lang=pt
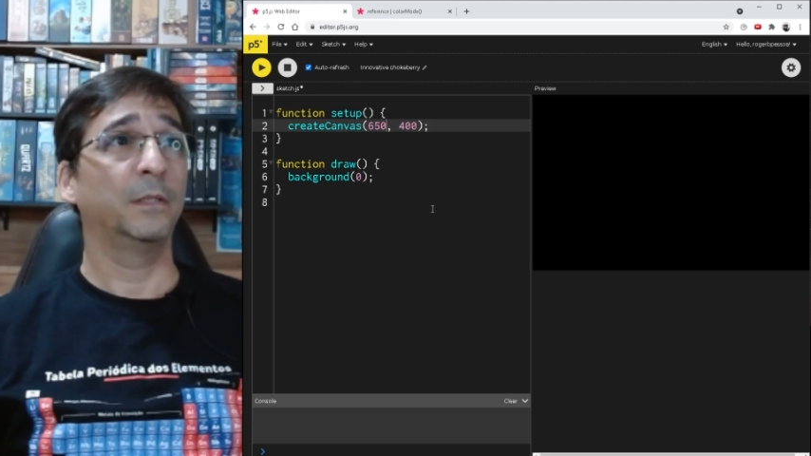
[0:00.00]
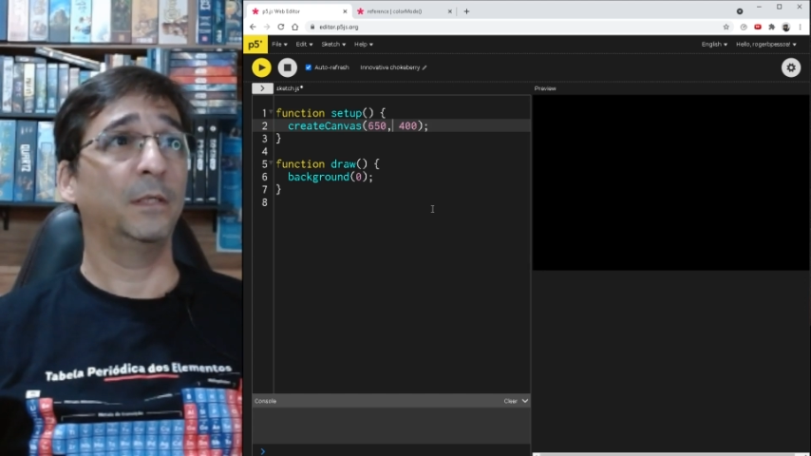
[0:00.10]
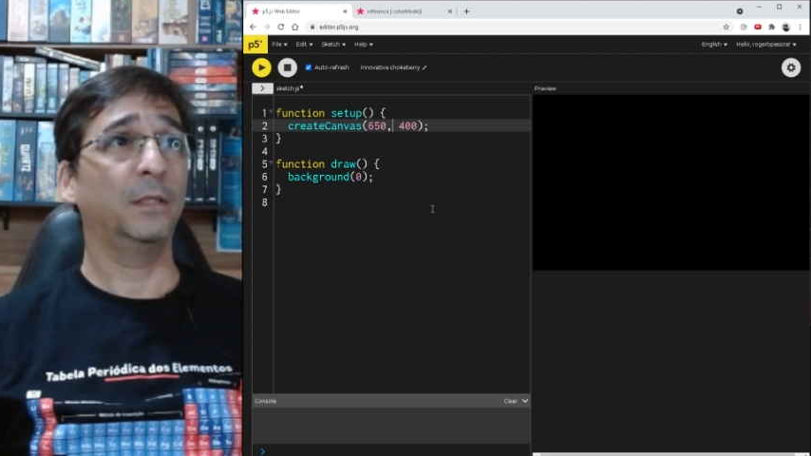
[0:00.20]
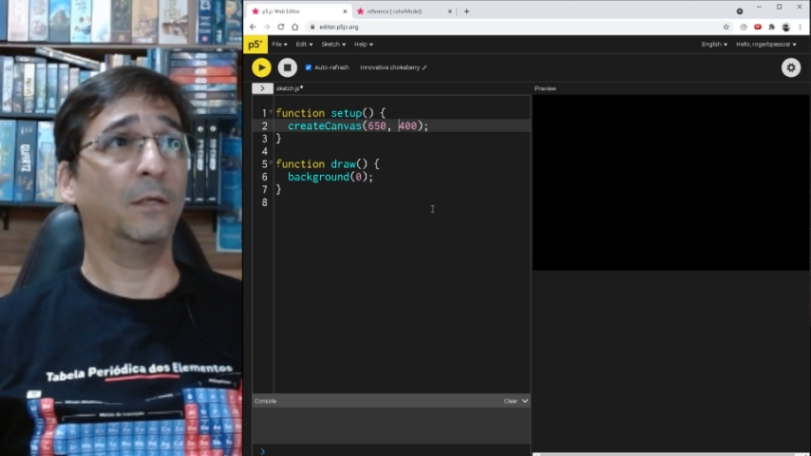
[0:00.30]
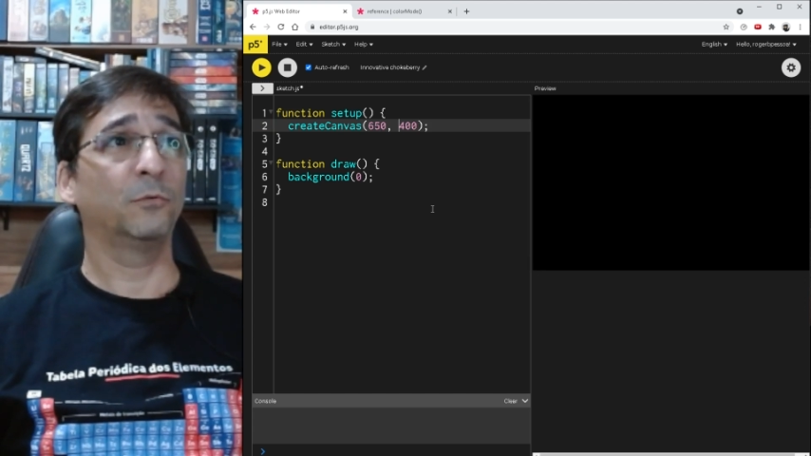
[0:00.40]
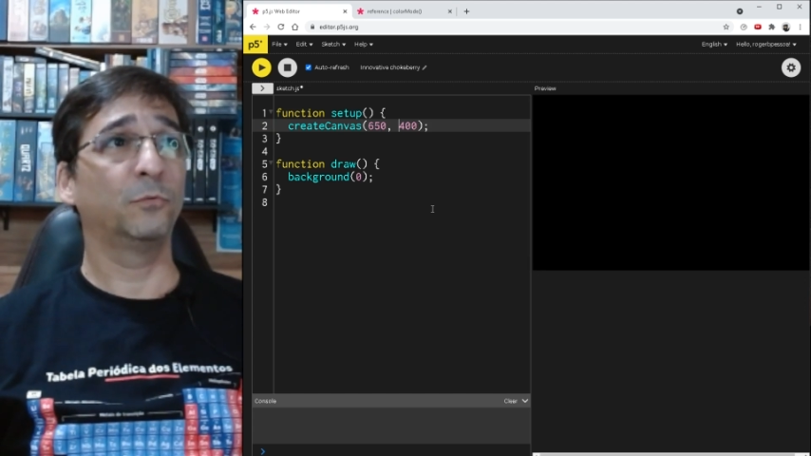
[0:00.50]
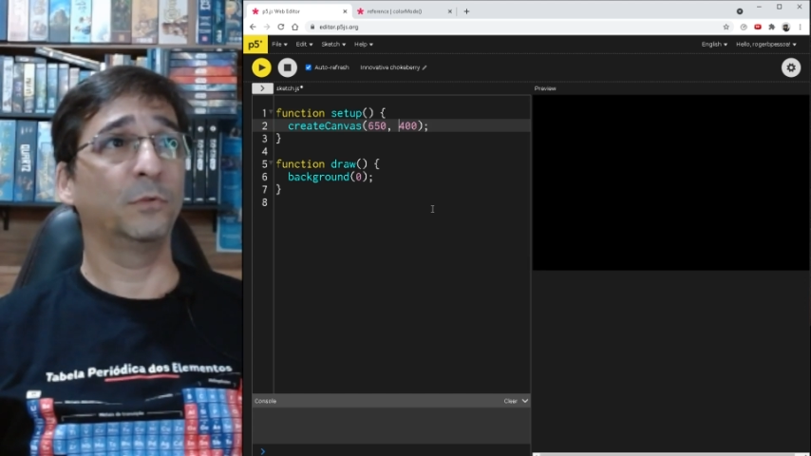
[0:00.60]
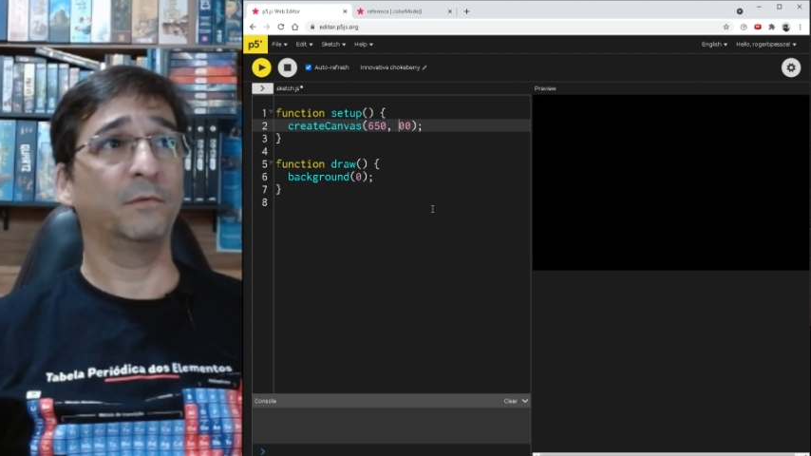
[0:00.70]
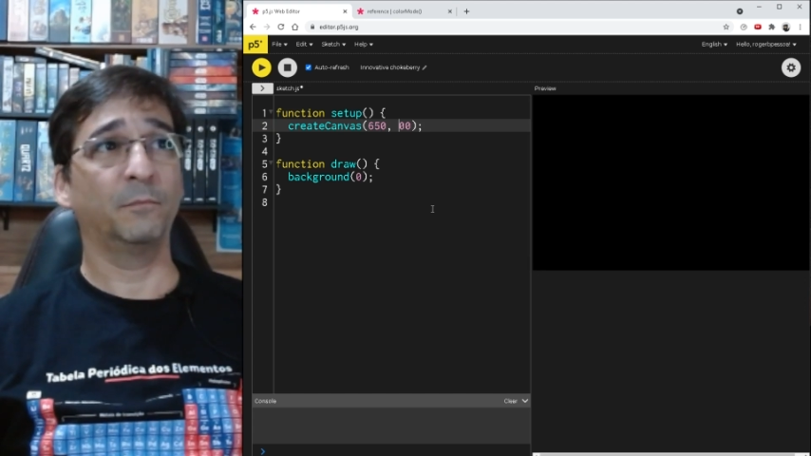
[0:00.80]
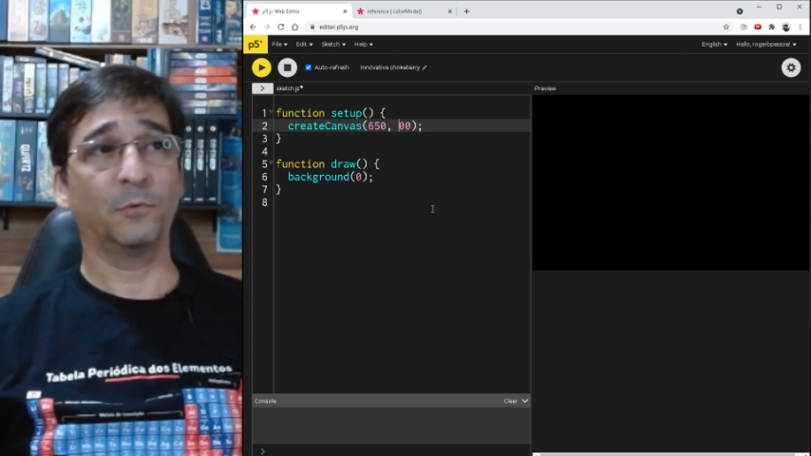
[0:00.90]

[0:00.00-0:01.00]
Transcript: E na altura vamos